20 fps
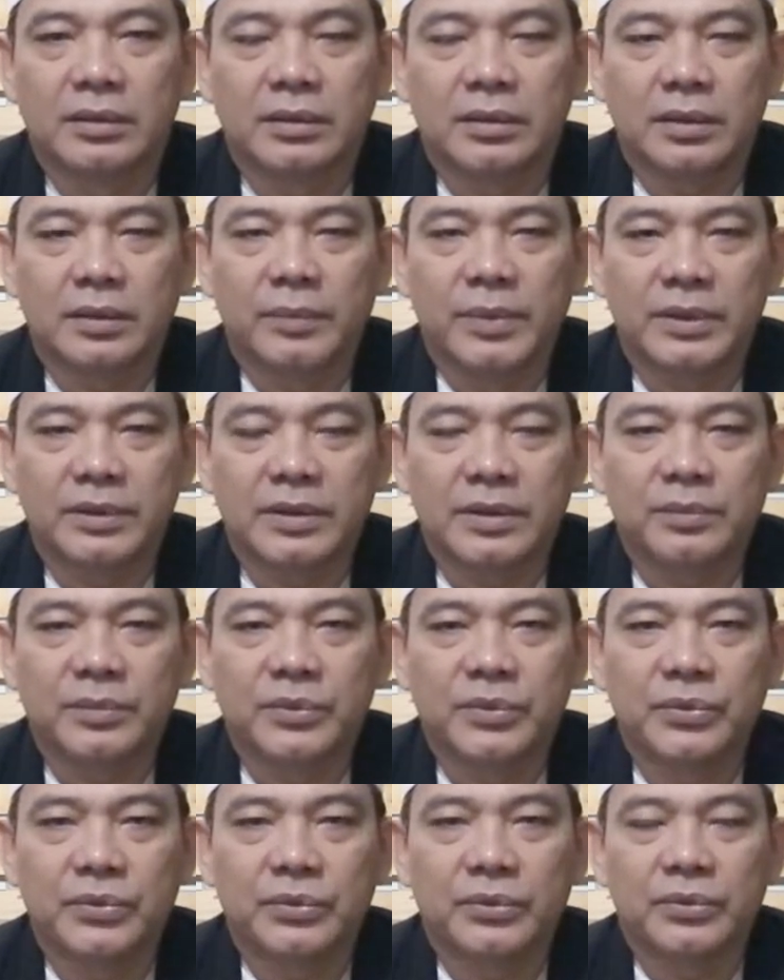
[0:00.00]
eh,
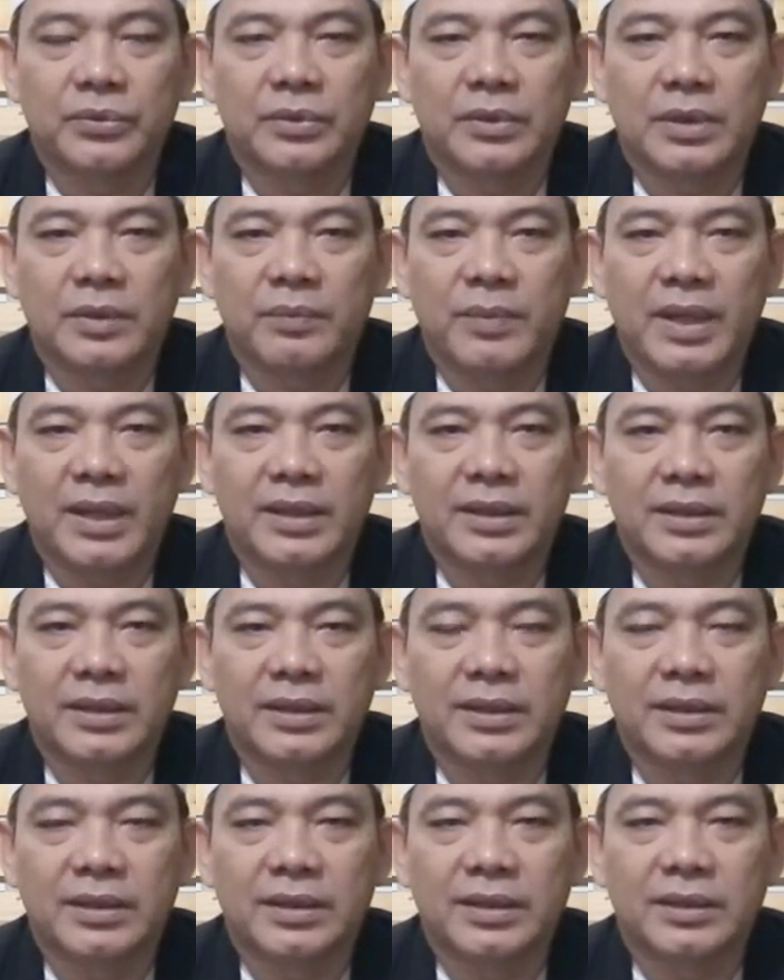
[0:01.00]
bertemu kembali
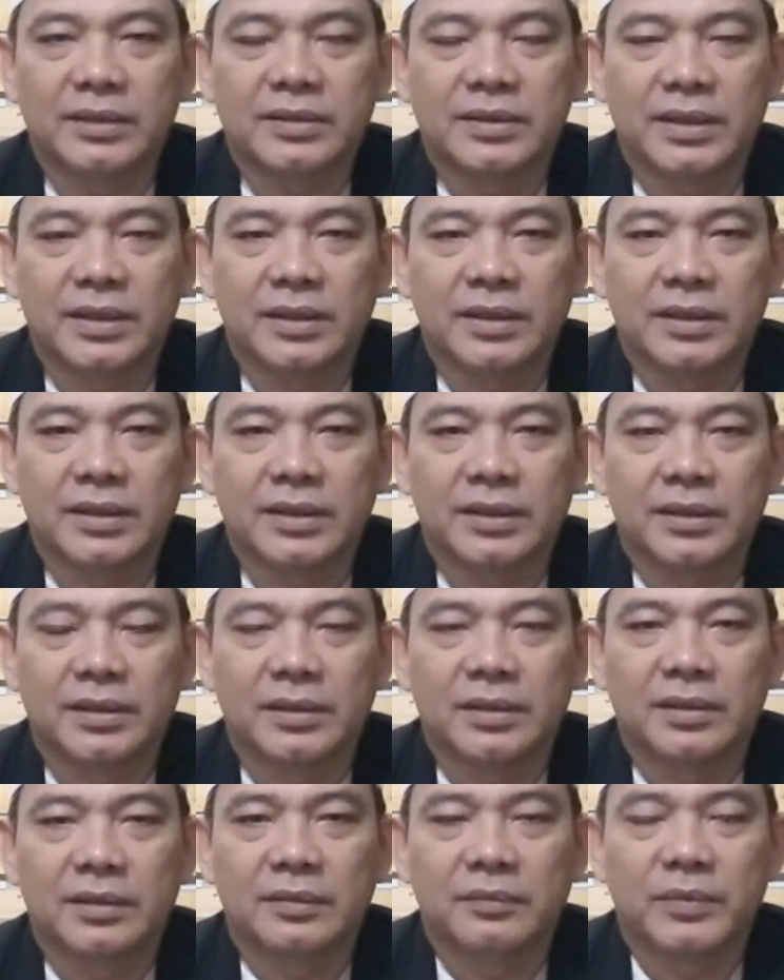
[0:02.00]
di
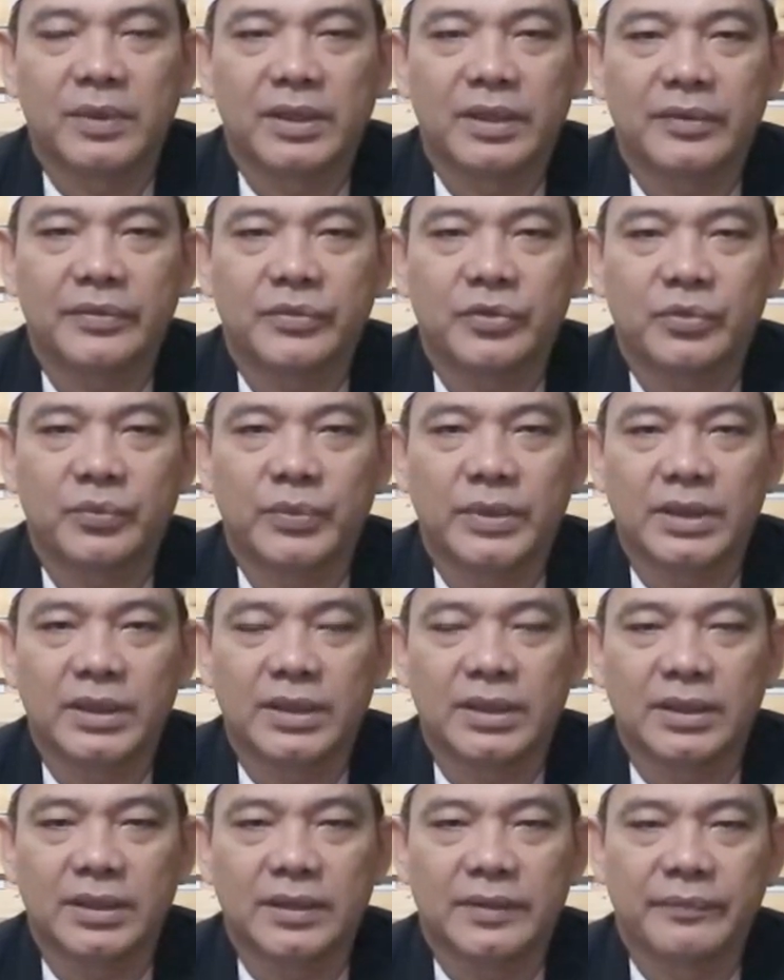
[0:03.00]
channel Balan
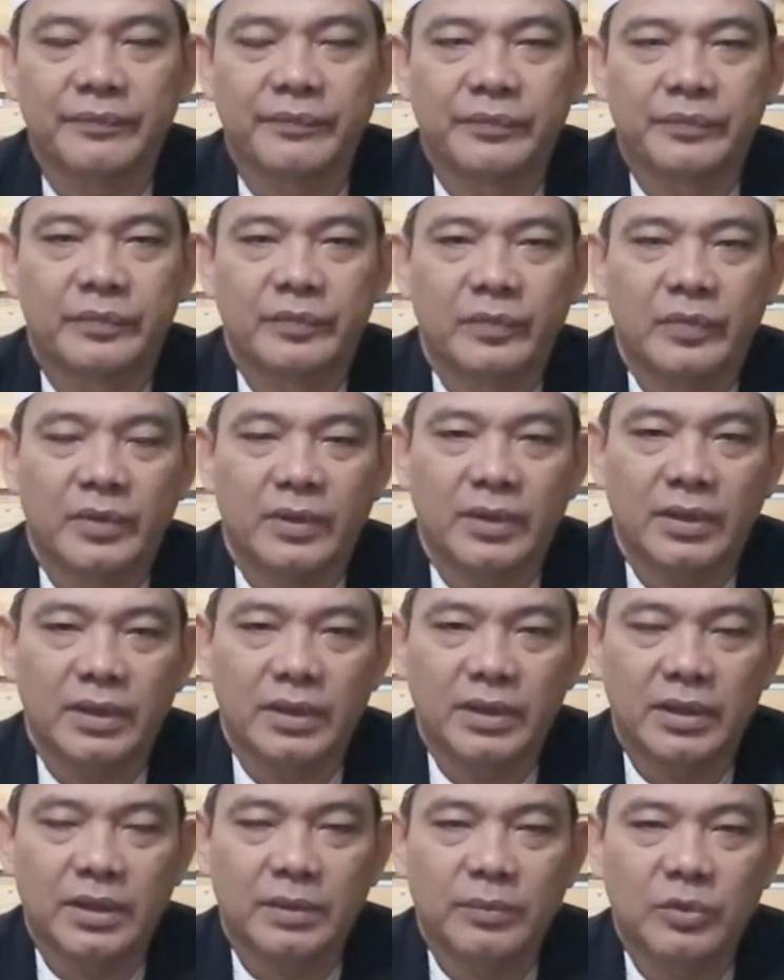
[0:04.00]
Subi ini.
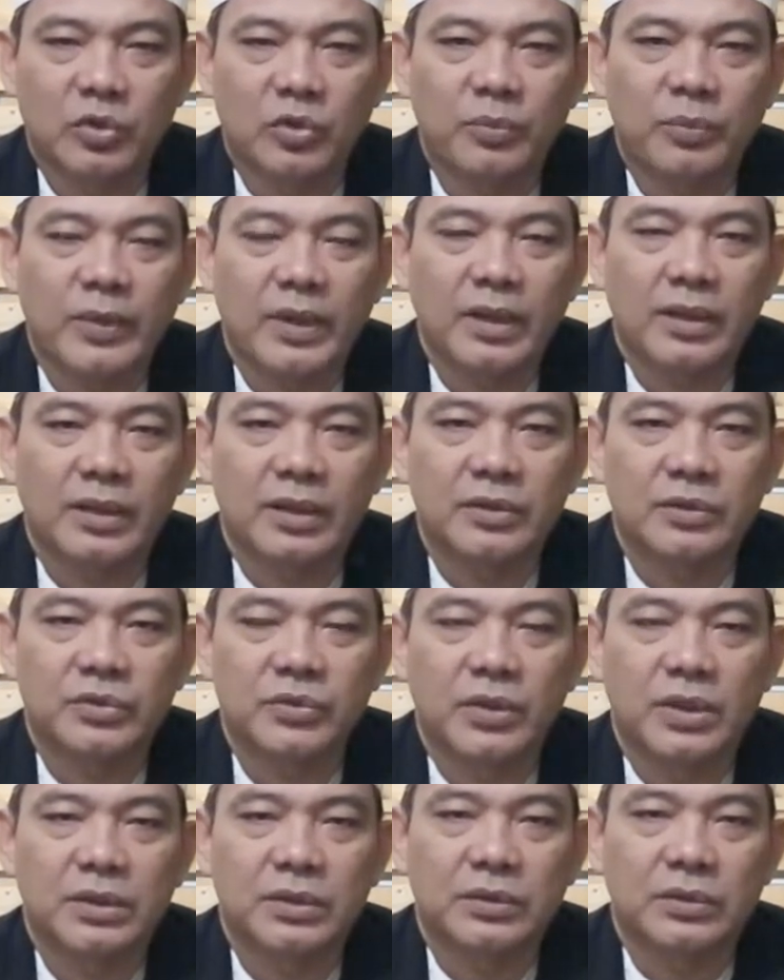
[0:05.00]
Ini merupakan
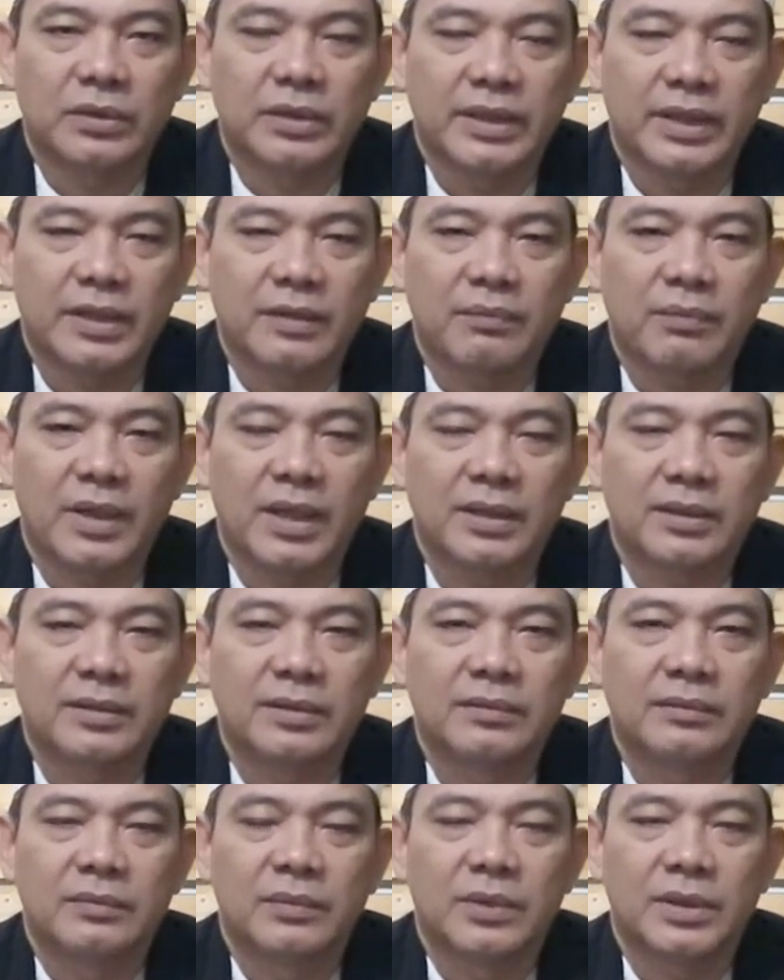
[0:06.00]
suatu nikmat
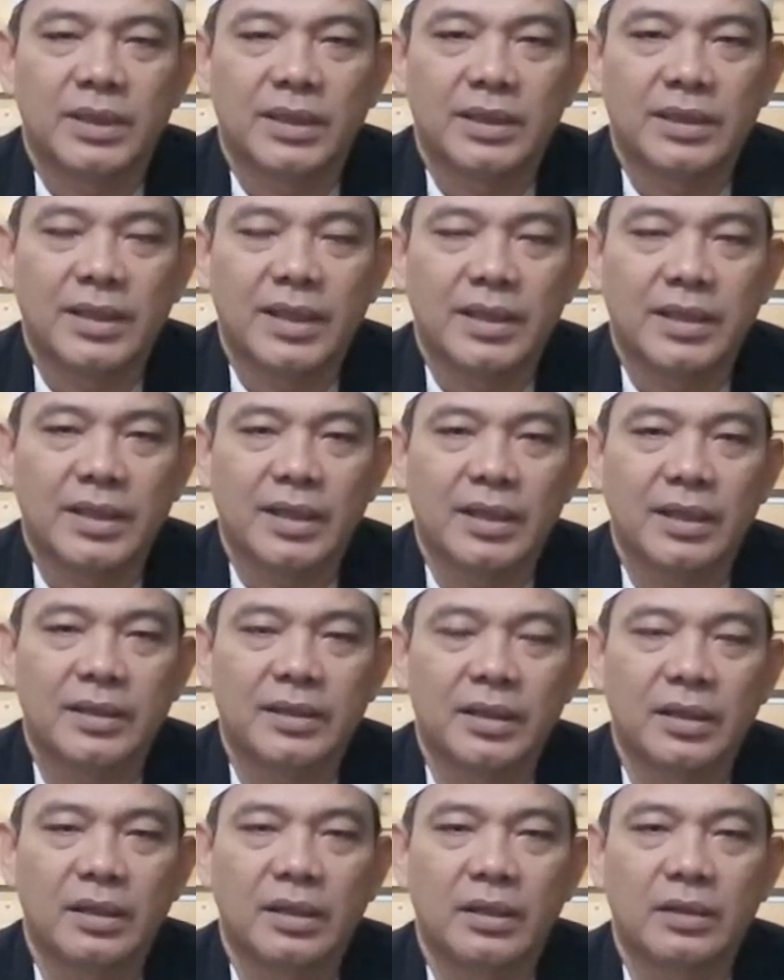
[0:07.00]
hidayah
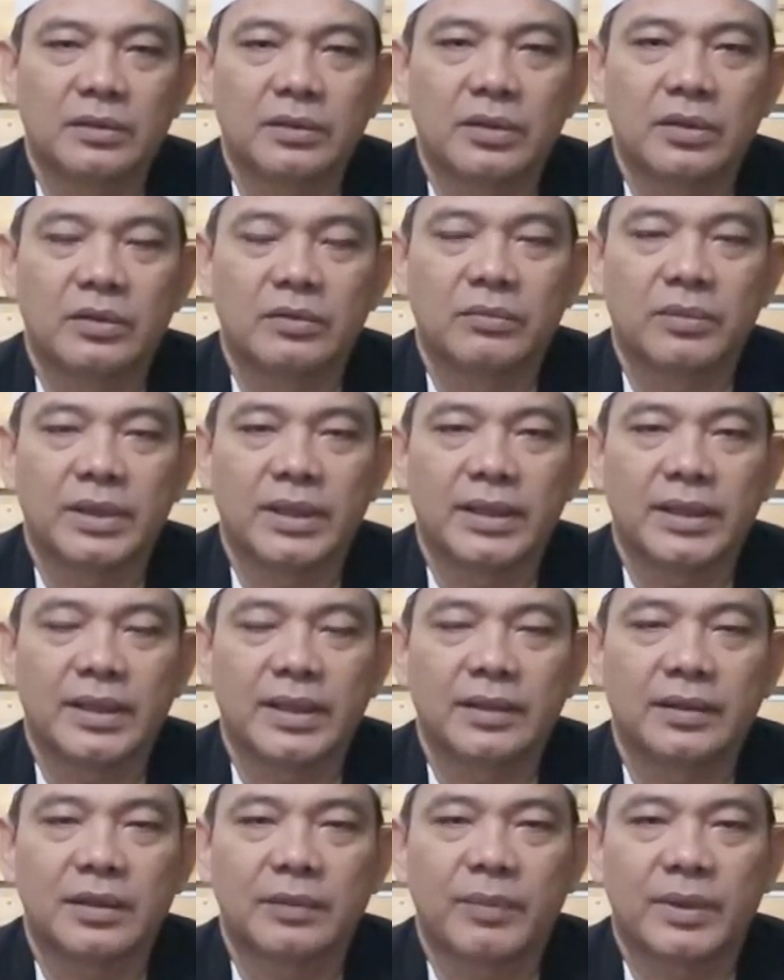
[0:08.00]
yang Allah
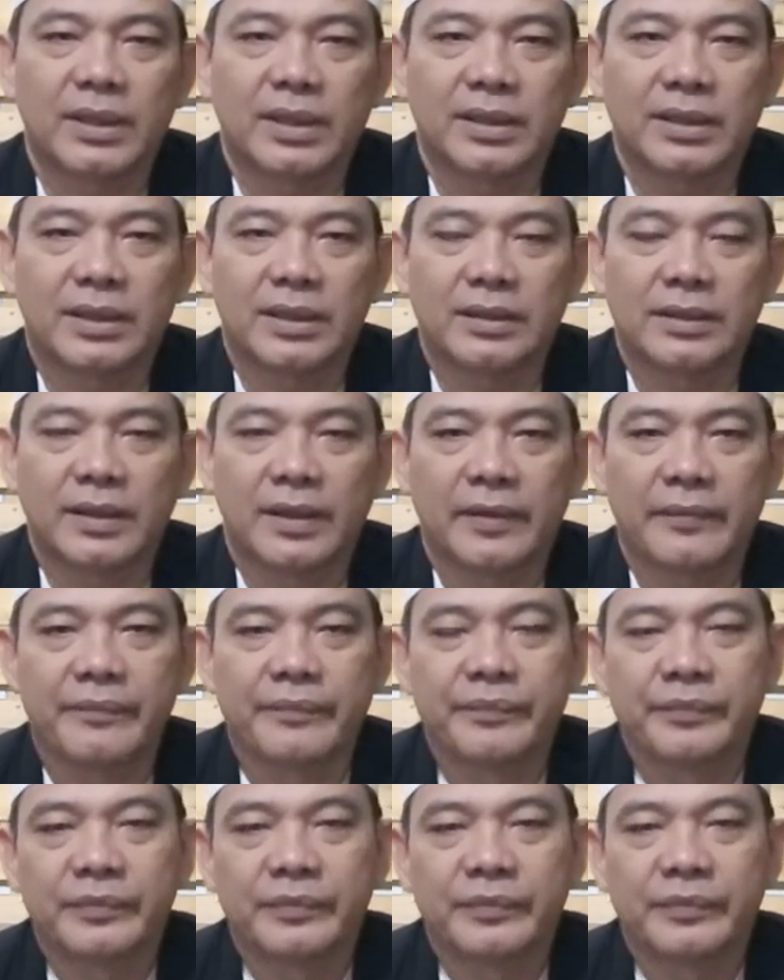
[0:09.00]
berikan kepada kita.